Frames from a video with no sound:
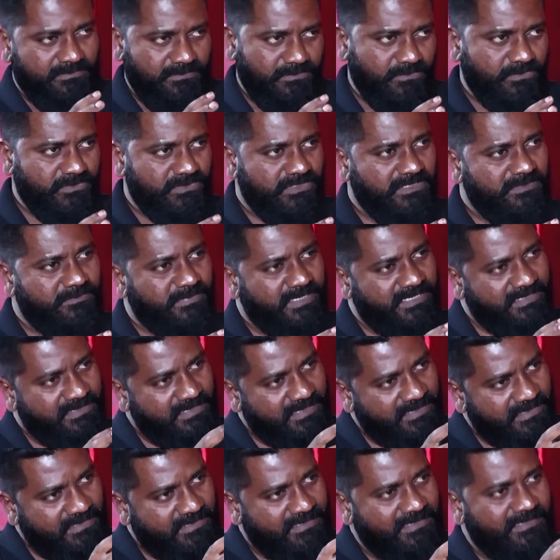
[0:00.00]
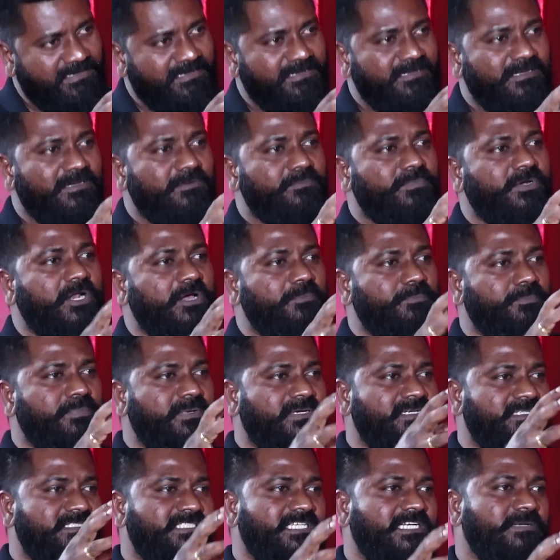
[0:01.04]
కూర్చొని మళ్ళీ దాన్ని
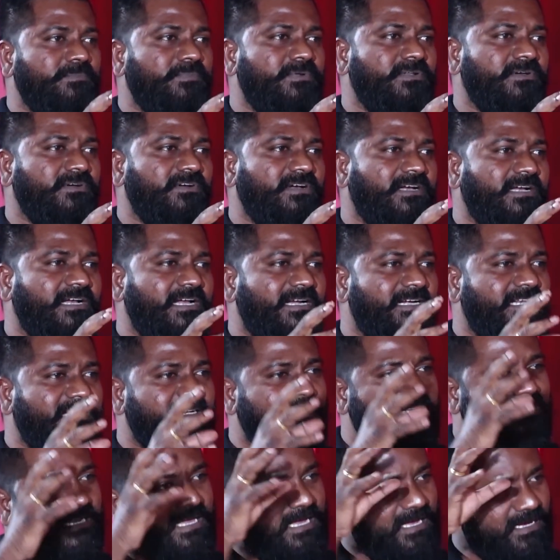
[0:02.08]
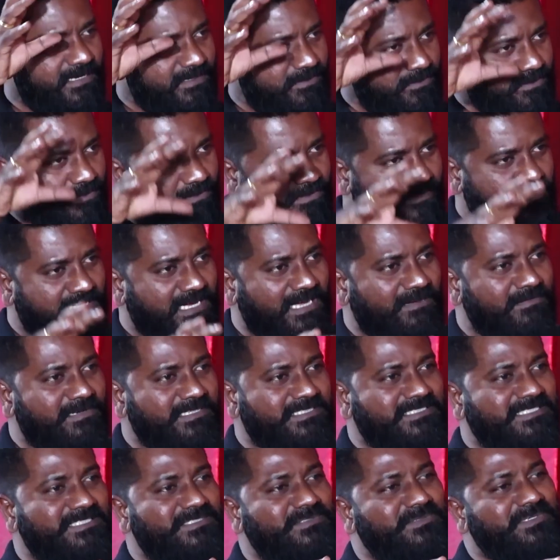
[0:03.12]
ప్రాపర్ షేప్లో అంటే నాకు
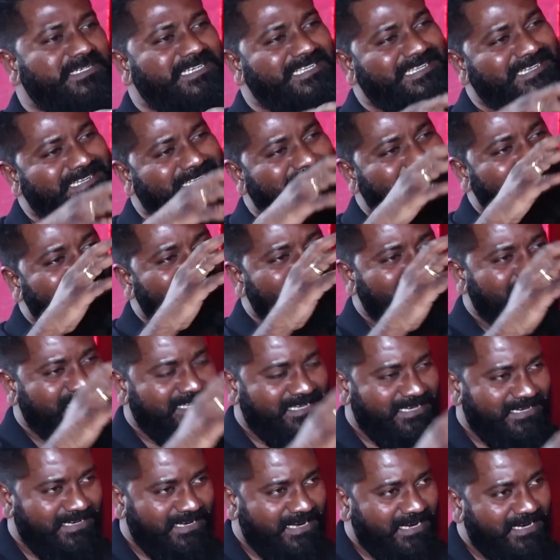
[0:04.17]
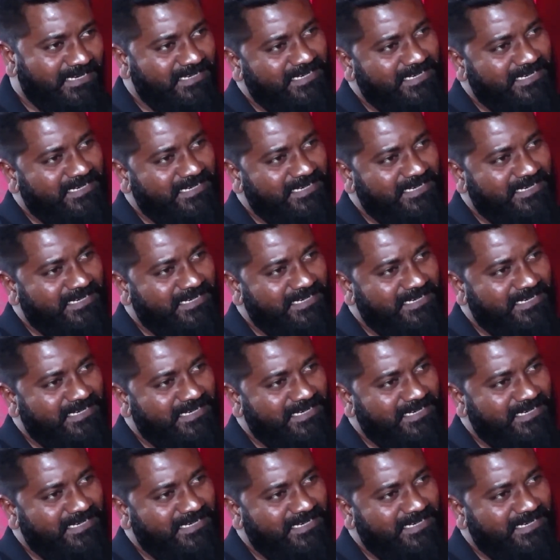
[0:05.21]
కావాల్సింది ఉండి ఆయన